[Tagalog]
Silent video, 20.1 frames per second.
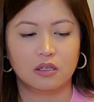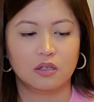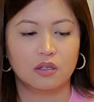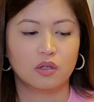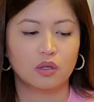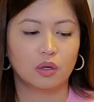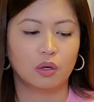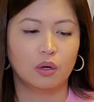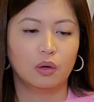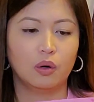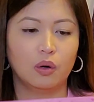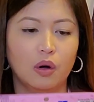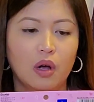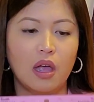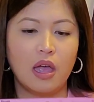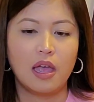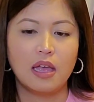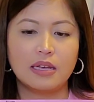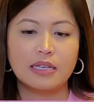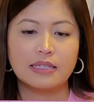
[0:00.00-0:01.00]
So,
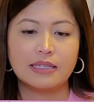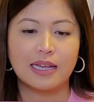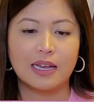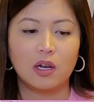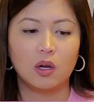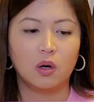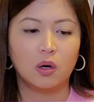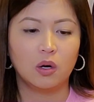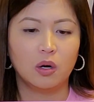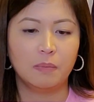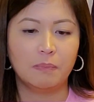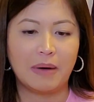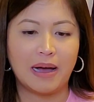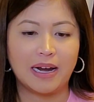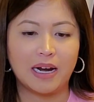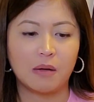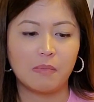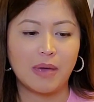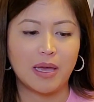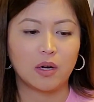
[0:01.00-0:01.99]
sa loob,
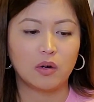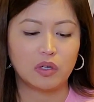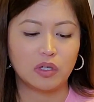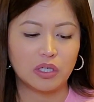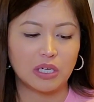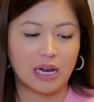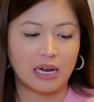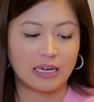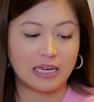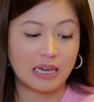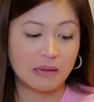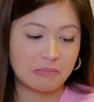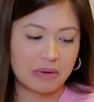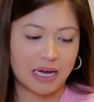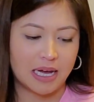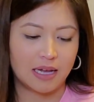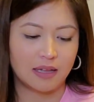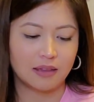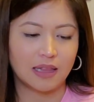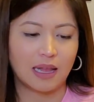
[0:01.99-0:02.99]
parang meron siyang
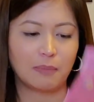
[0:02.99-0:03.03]
lima.